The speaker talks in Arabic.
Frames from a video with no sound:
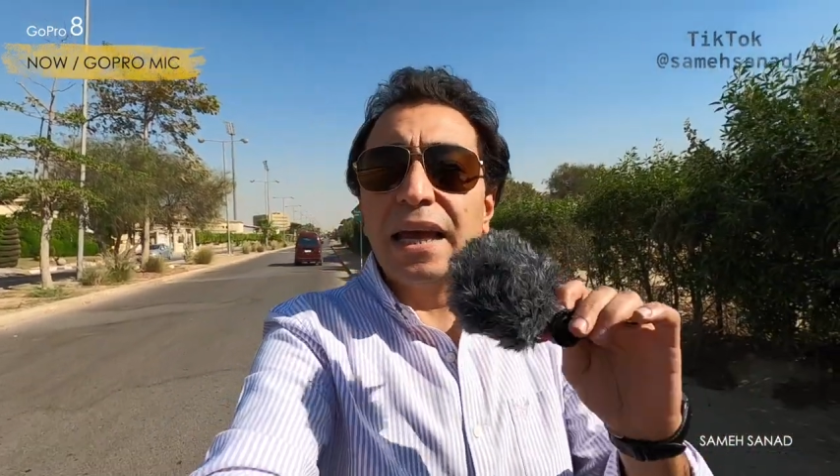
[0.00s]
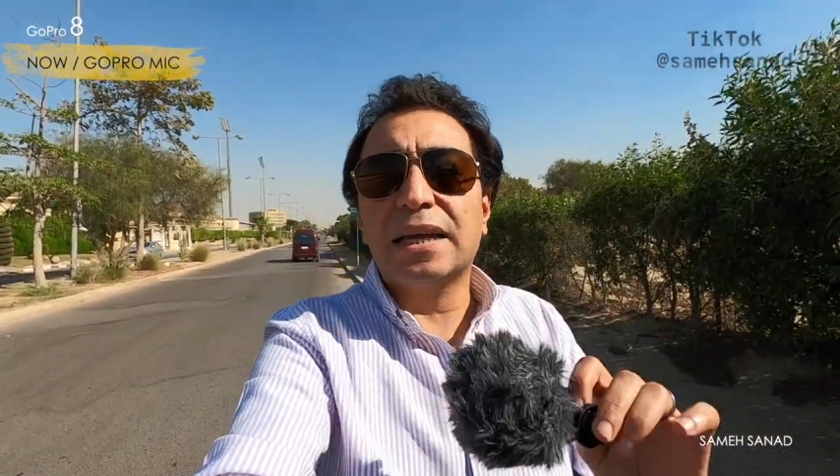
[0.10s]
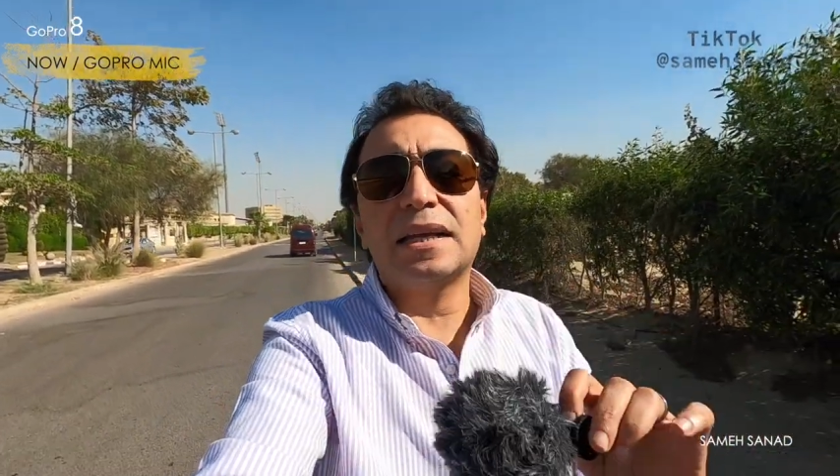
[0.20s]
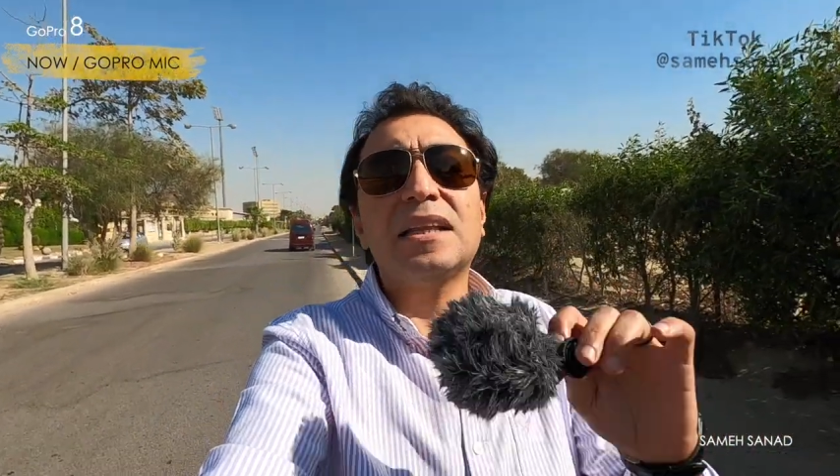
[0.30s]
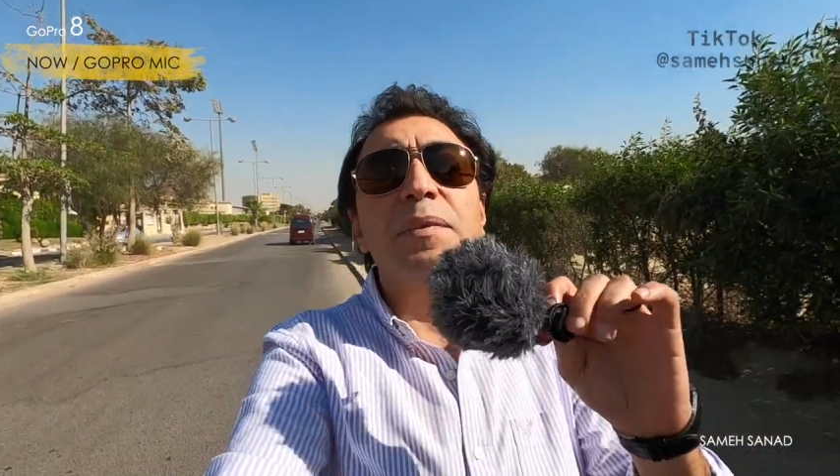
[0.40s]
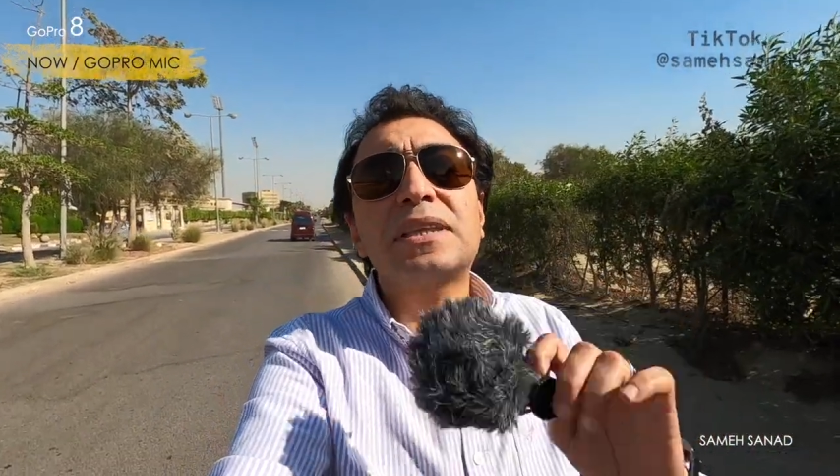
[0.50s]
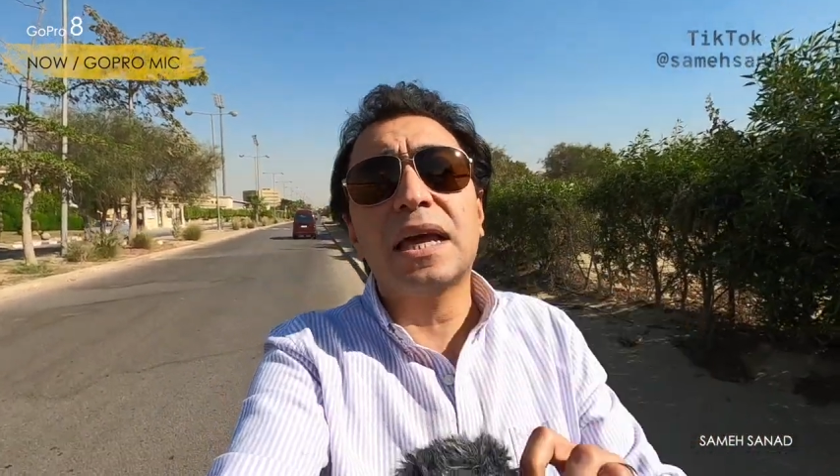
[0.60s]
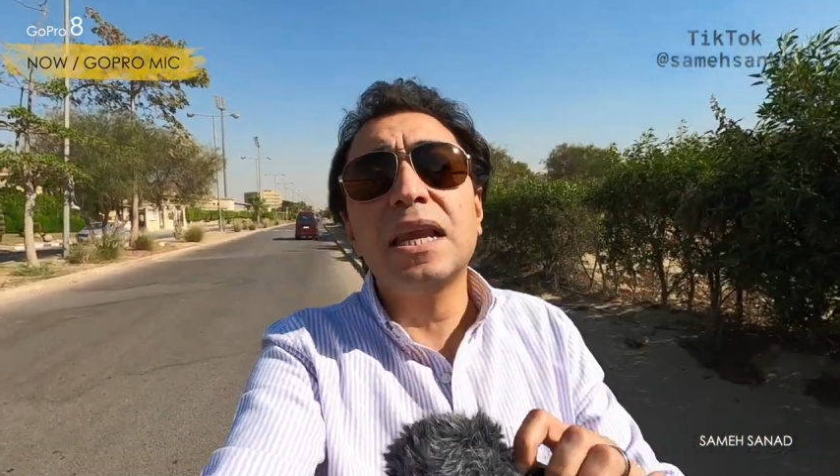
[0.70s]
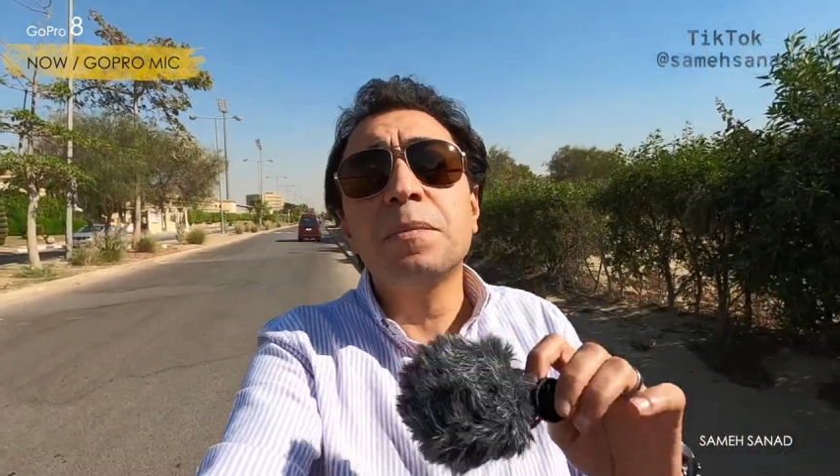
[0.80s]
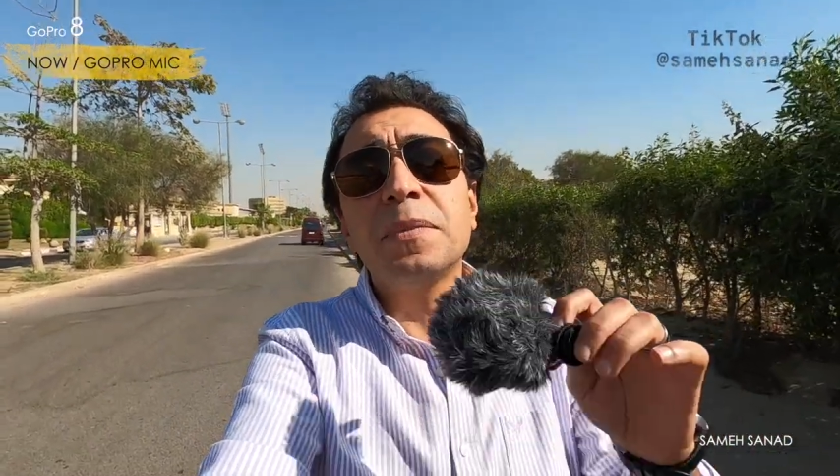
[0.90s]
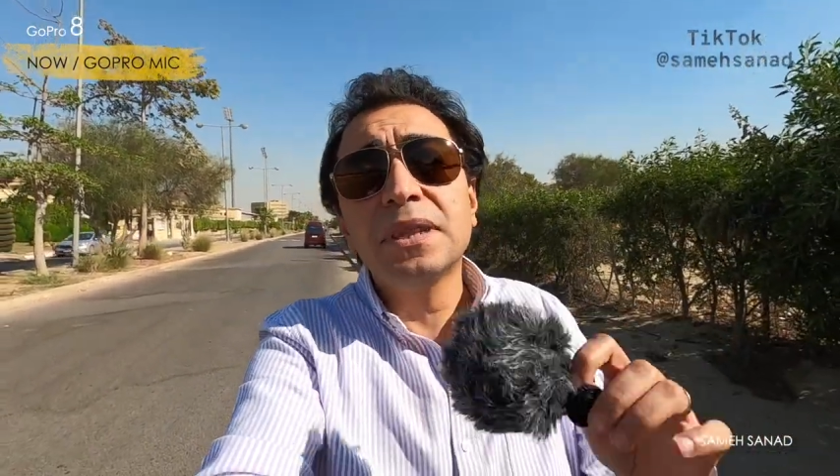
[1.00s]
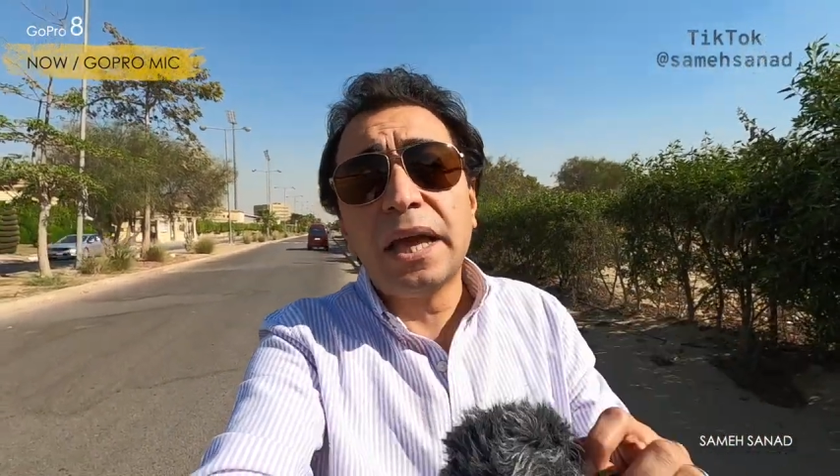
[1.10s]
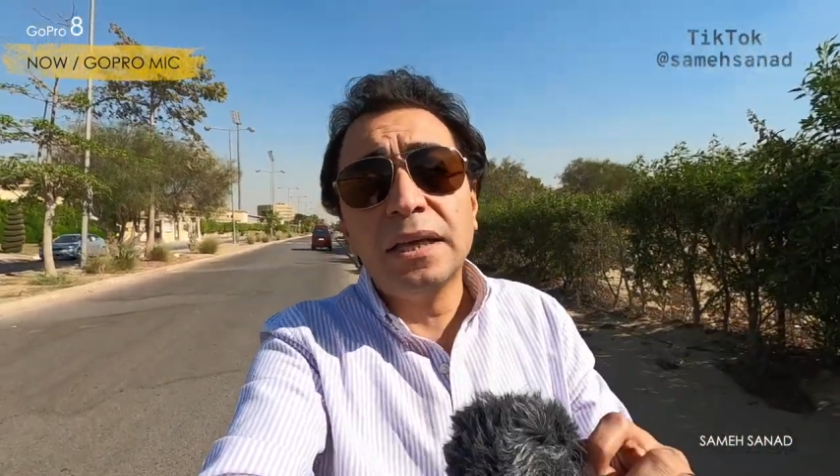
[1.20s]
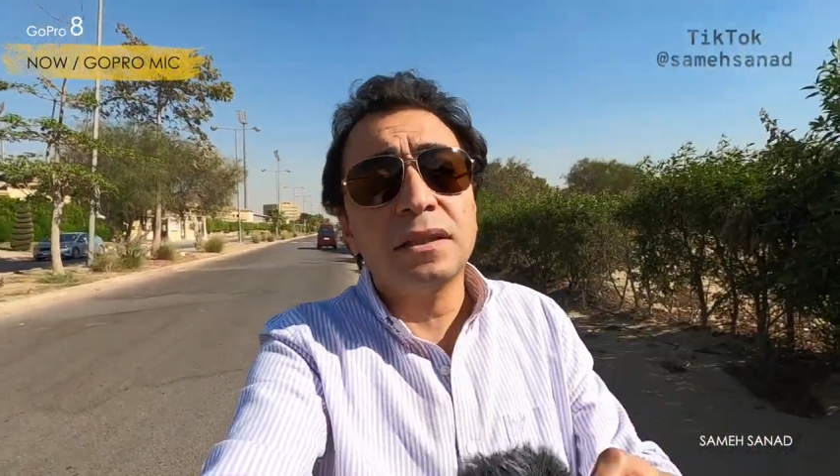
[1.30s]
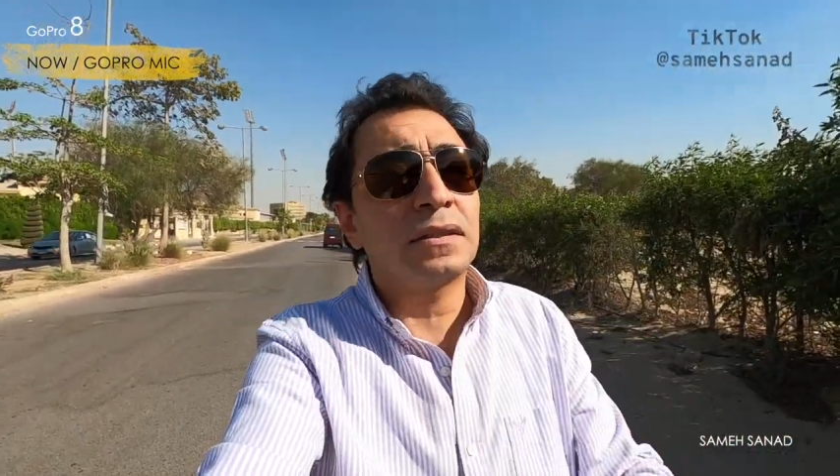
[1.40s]
لكن انا بتكلم من
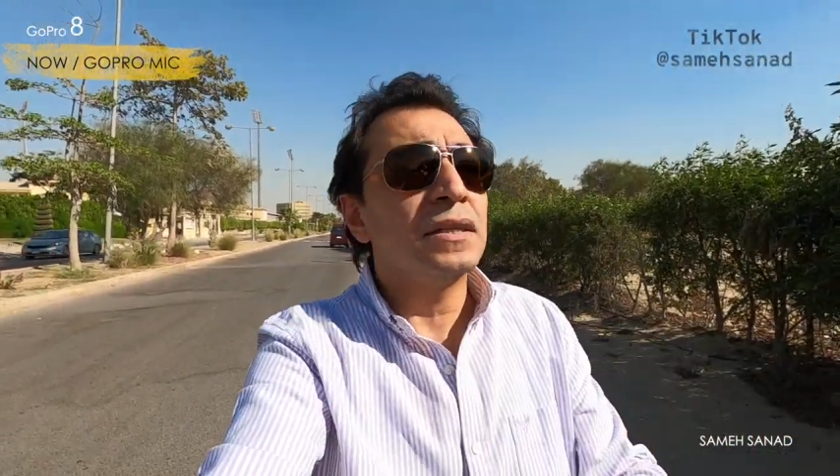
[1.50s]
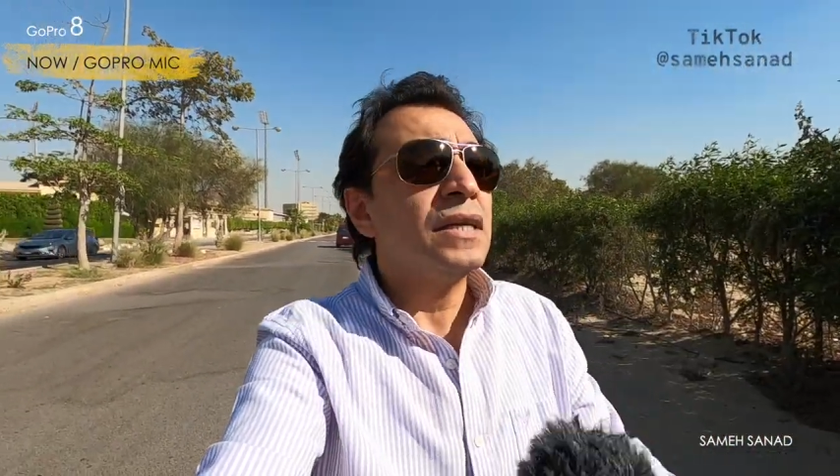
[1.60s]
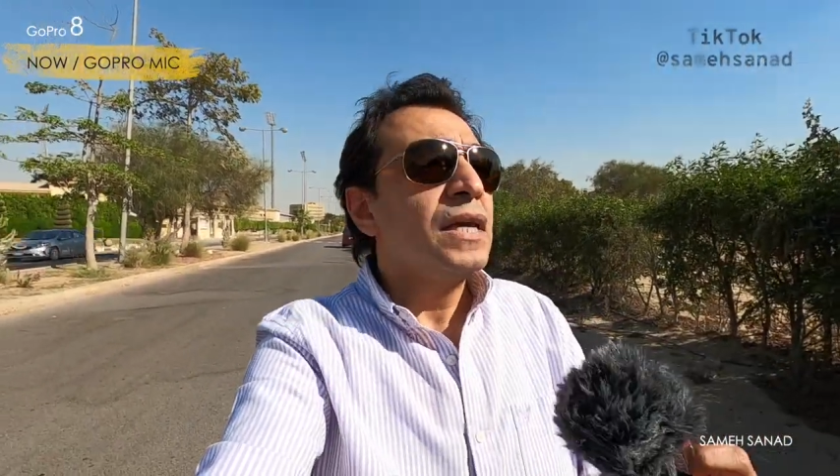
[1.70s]
ناحيه